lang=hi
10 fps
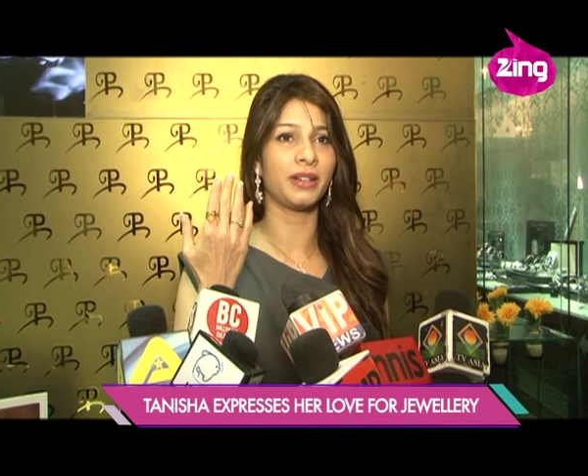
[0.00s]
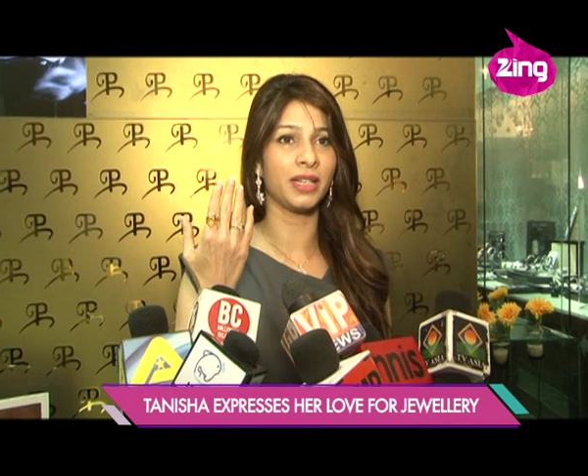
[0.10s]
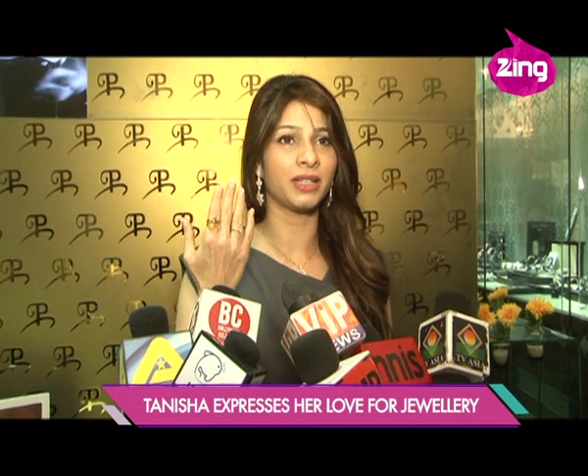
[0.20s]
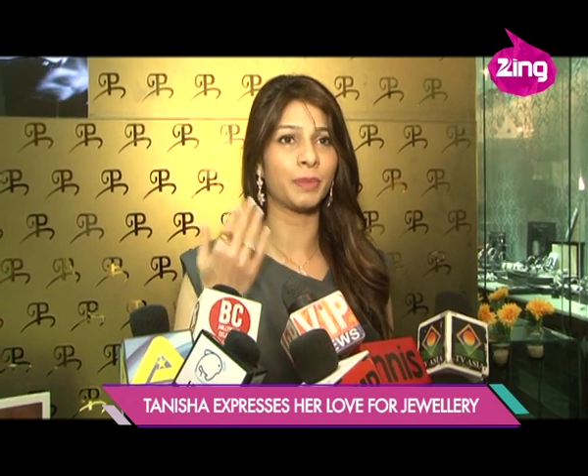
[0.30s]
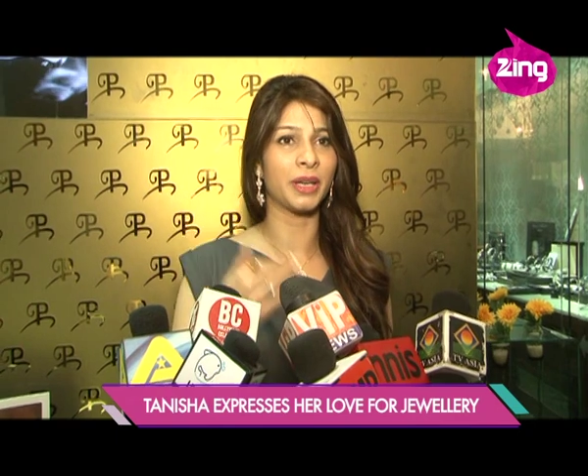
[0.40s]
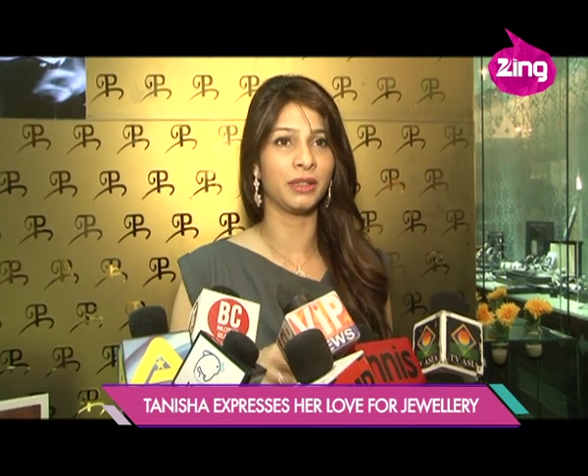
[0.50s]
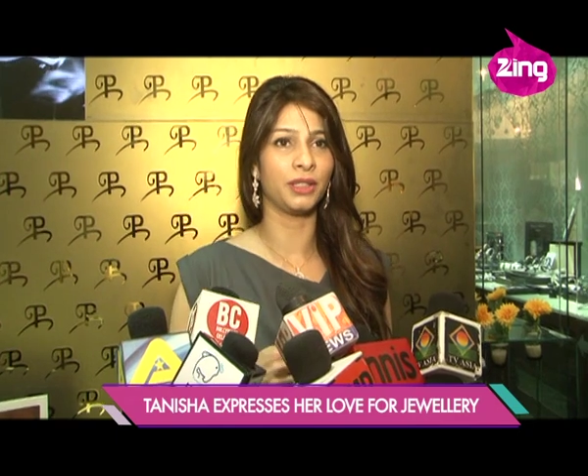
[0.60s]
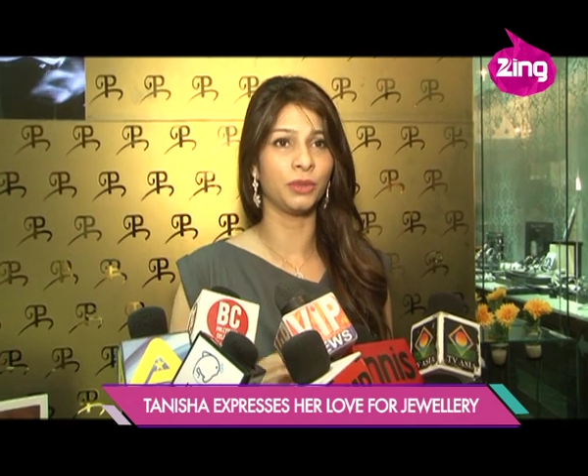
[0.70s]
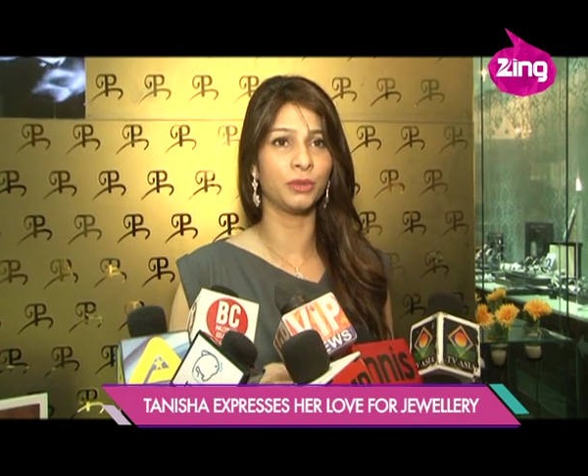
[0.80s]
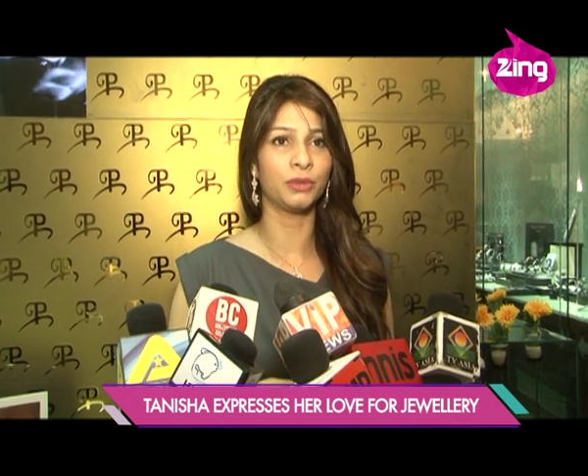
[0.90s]
रिंग्स
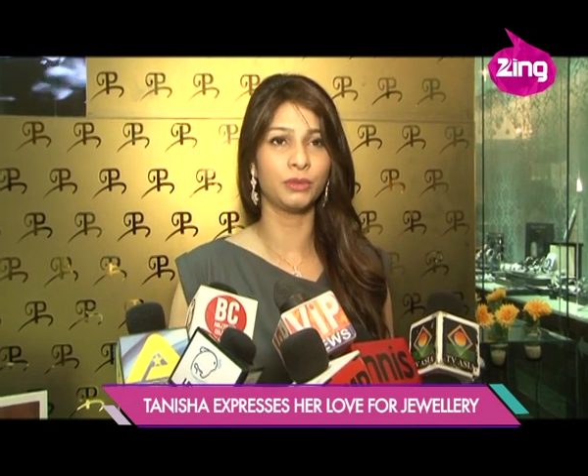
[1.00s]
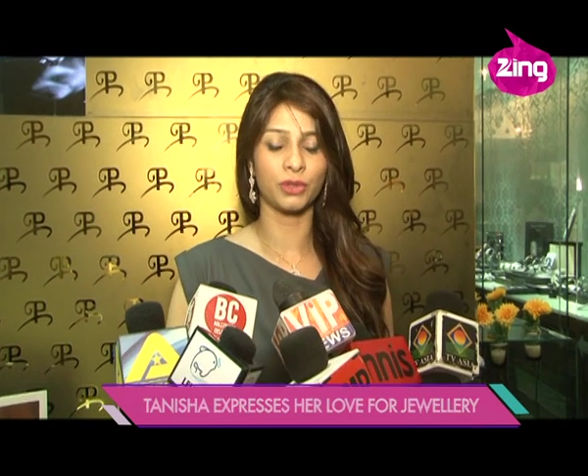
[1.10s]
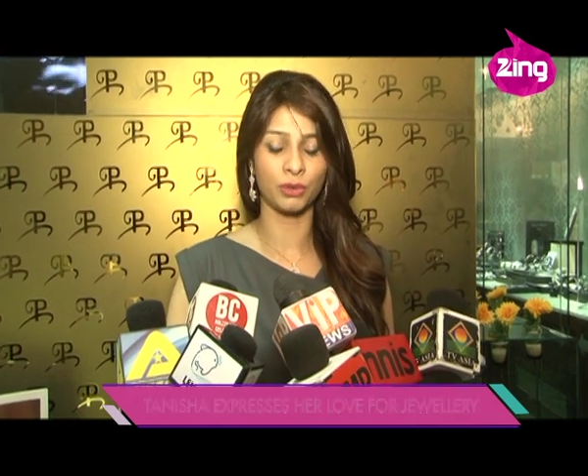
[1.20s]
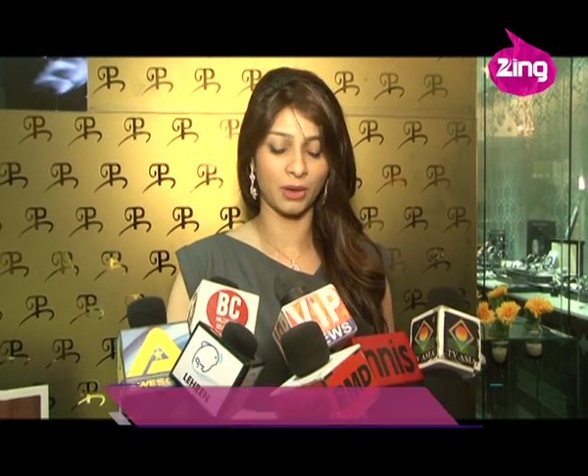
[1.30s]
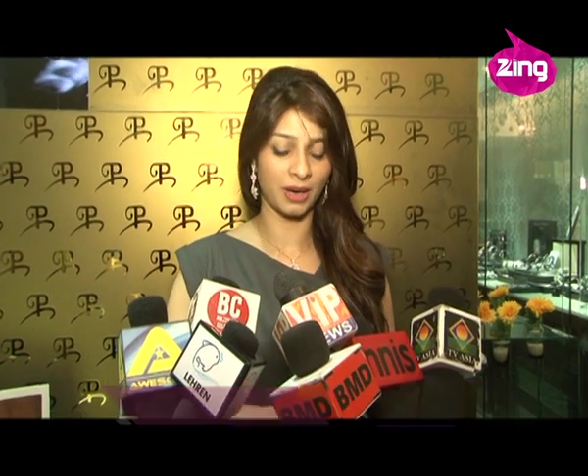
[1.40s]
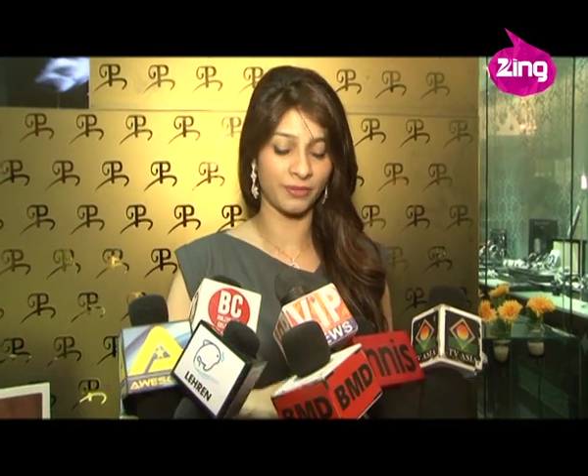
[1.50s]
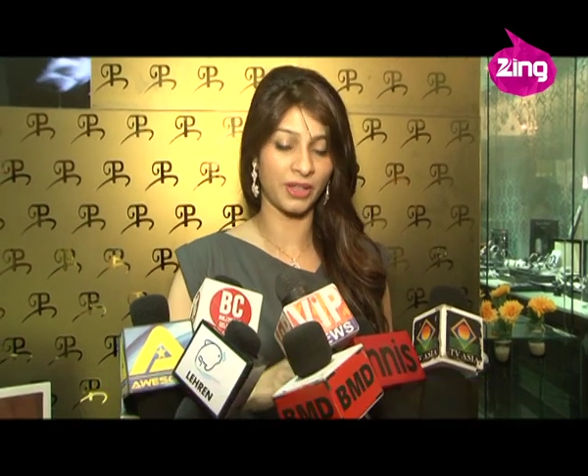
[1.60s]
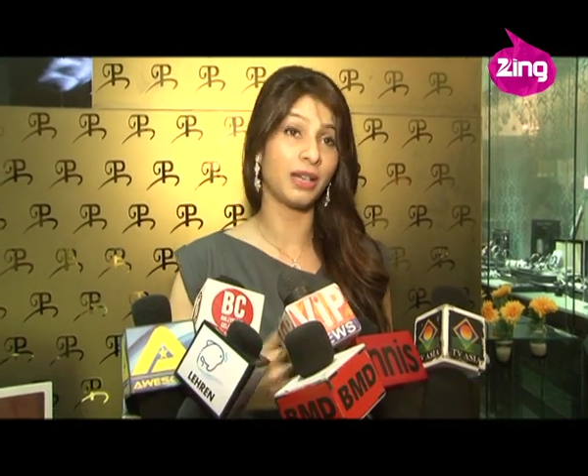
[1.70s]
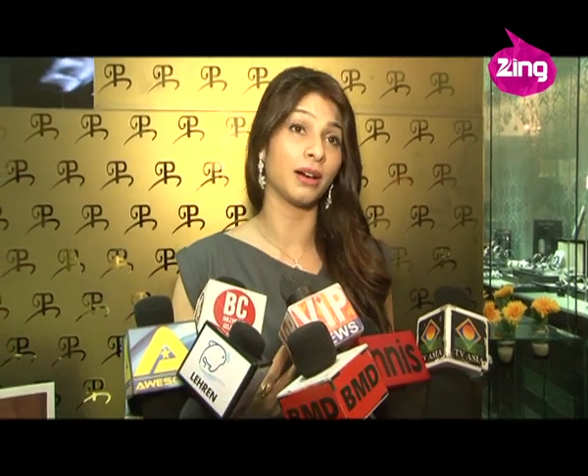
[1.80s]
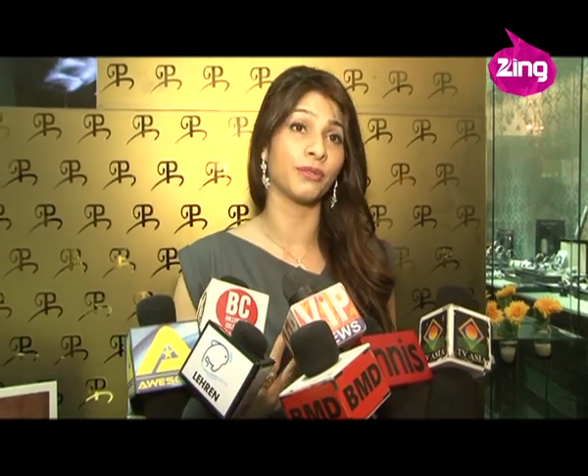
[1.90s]
पहनती हूँ सो आई एम
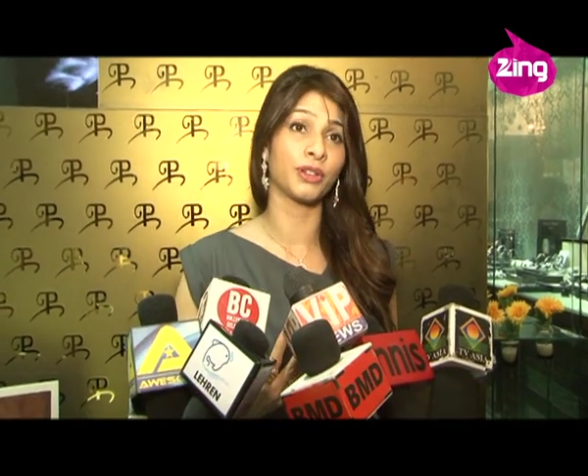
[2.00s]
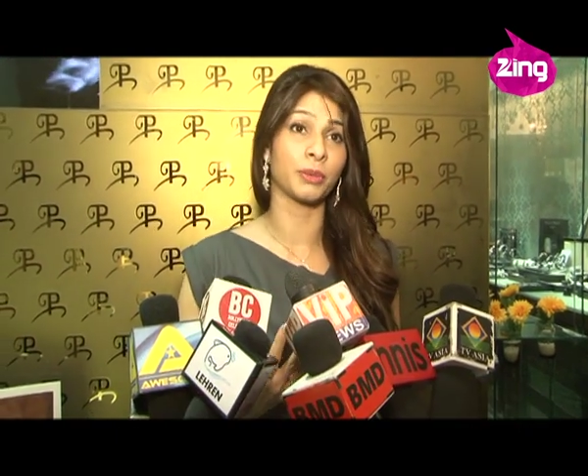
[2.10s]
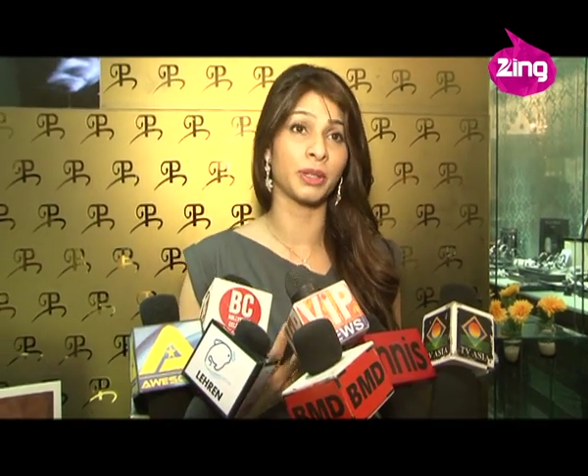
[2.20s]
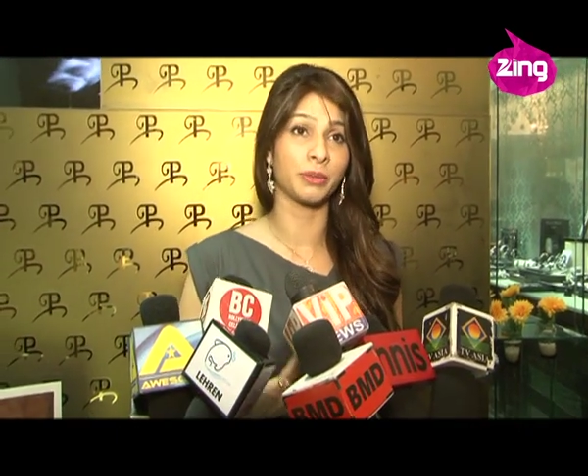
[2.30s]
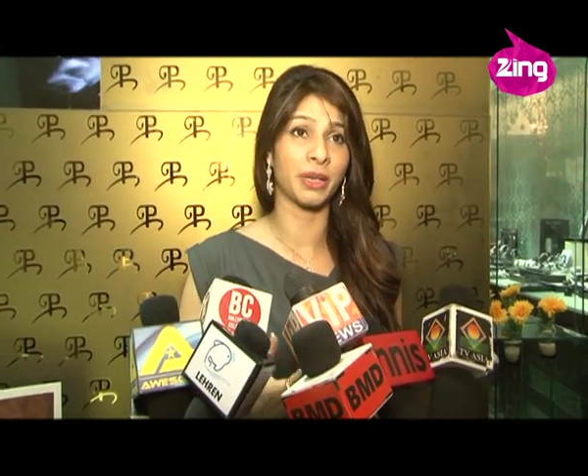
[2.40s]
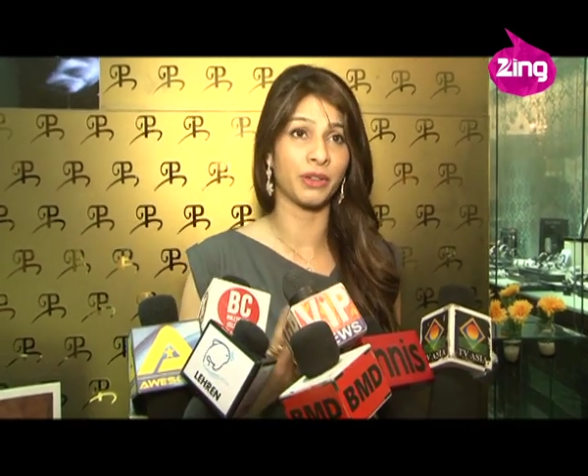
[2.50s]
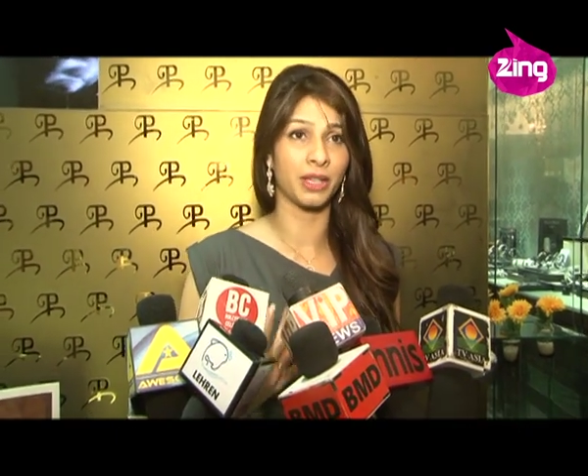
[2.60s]
वेरी कम्फर्टेबल इन माई